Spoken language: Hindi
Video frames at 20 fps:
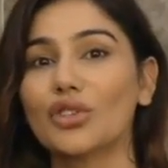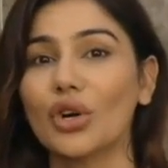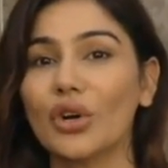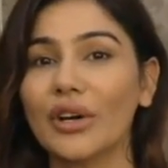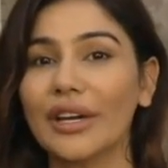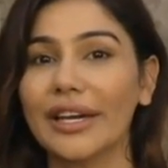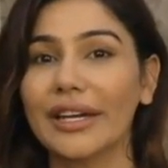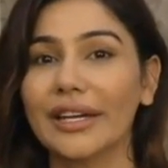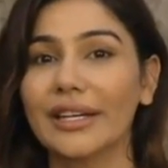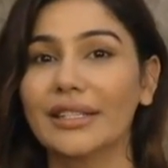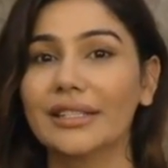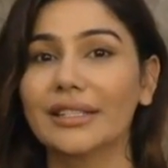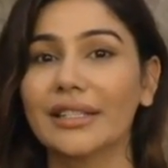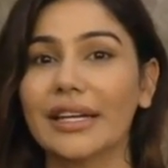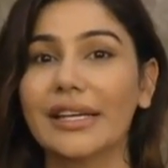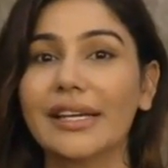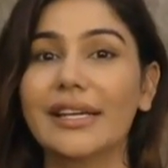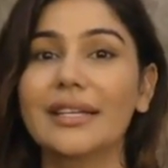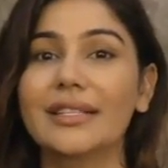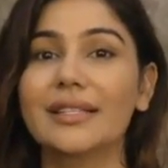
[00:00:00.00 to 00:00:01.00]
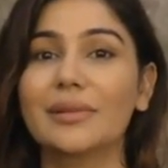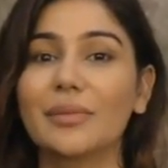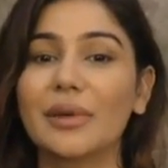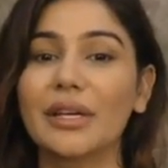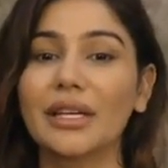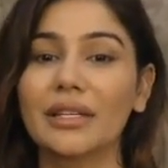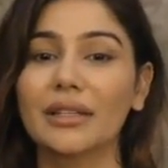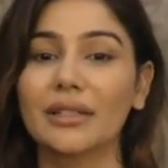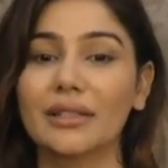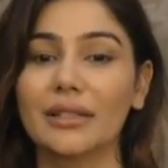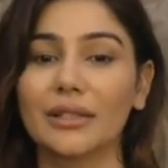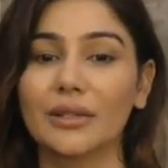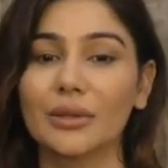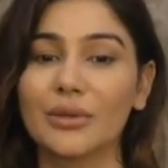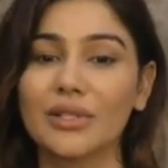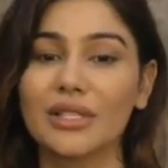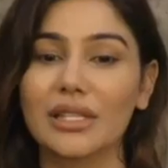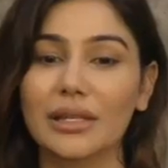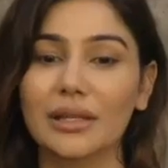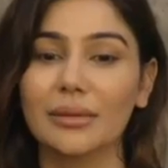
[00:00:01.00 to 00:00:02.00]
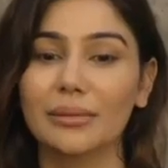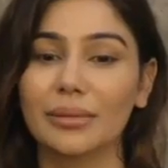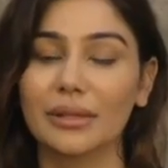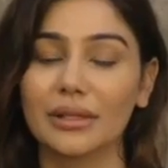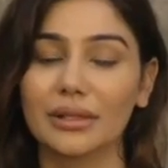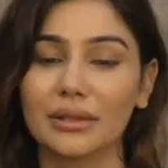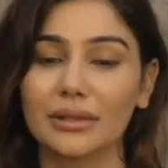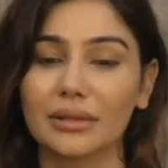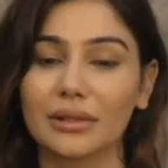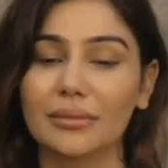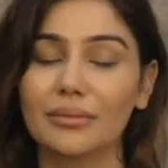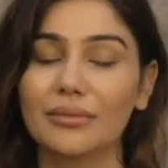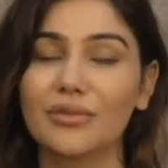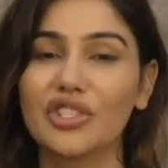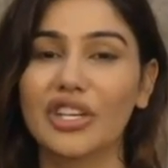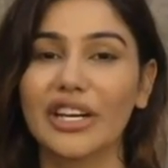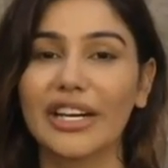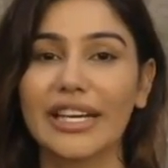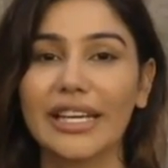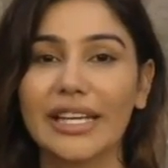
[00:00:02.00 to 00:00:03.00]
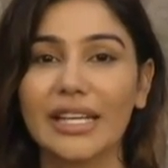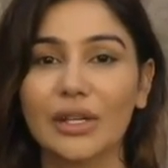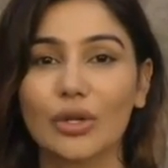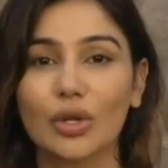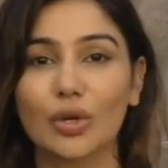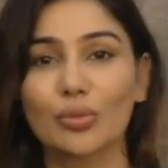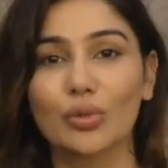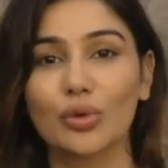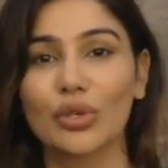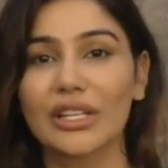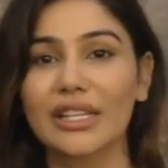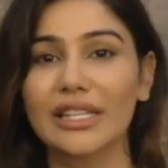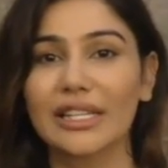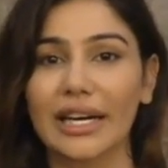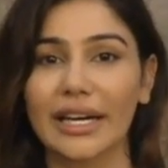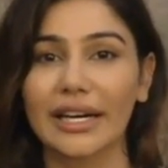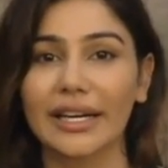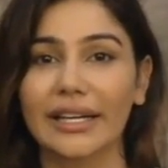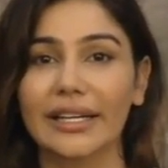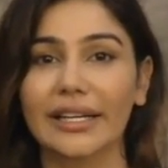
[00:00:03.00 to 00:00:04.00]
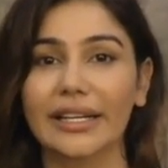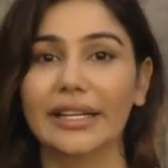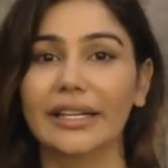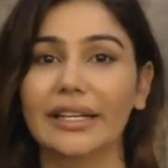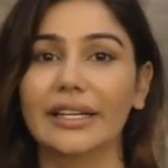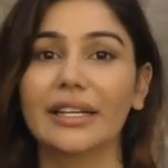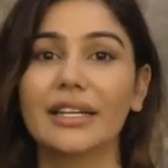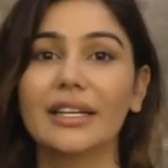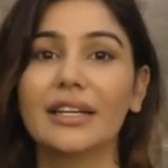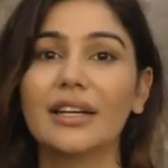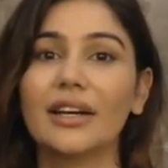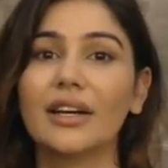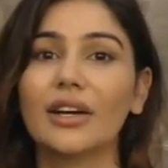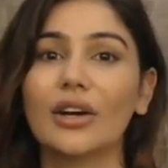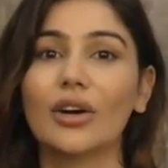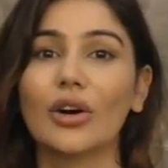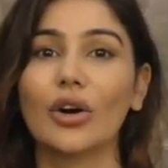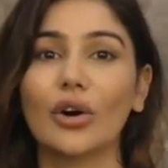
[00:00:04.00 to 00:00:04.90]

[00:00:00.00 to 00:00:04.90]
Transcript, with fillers: स्ट्रांग कैरेक्टर है ये इसमें uh, उसकी जर्नी uh, को पूरा दिखाया गया है hmm.